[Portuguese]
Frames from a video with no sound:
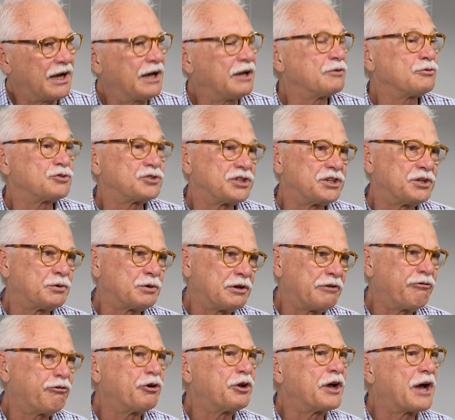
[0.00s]
a não ser o
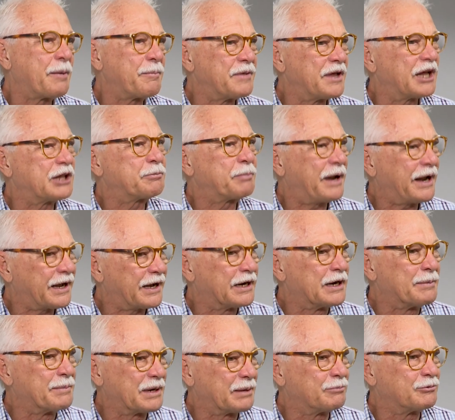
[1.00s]
que foi encaminhado para a
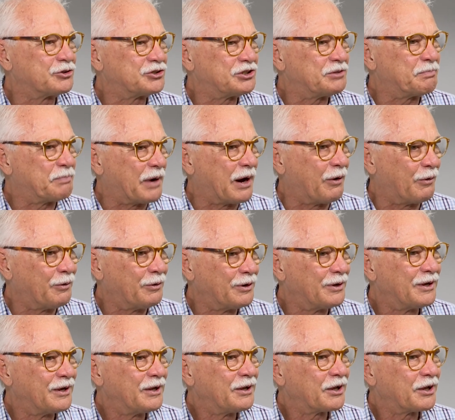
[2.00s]
Câmara Municipal,